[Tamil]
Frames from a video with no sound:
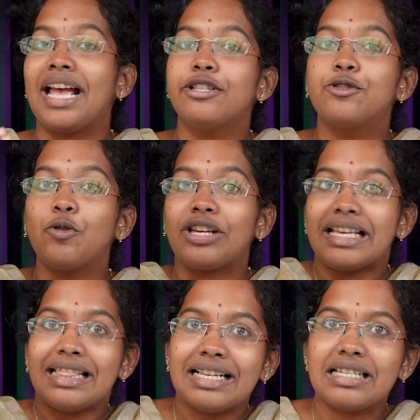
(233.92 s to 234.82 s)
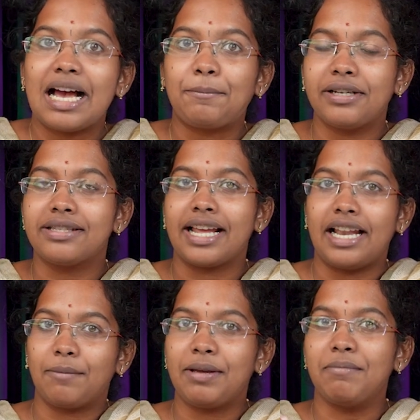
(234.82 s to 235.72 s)
அண்ட் ஸோ இந்த சாப்டர்ஸ்க்கு
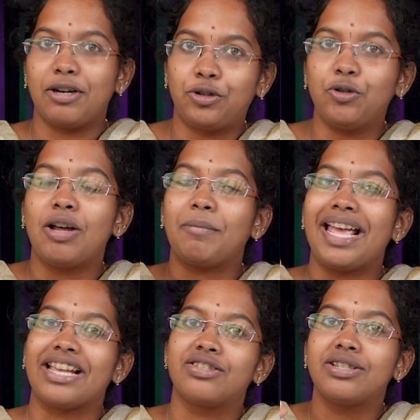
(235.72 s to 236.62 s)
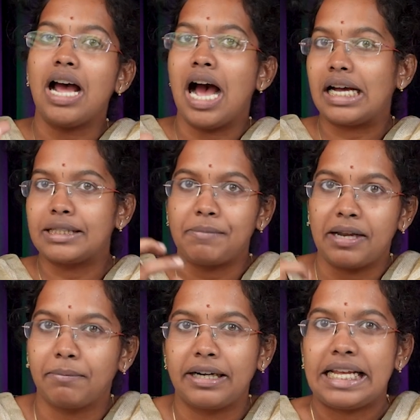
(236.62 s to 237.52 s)
எல்லாமே மட்டும் நம்ம எக்ஸ்ட்ரா ஹார்
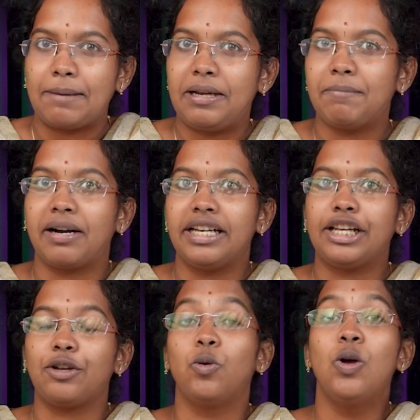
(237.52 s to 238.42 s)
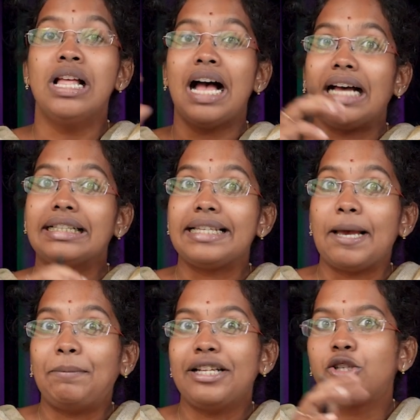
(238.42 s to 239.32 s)
ஸ்பெண்ட் பண்ணி எப்படி படிக்கணும் அதை எப்படி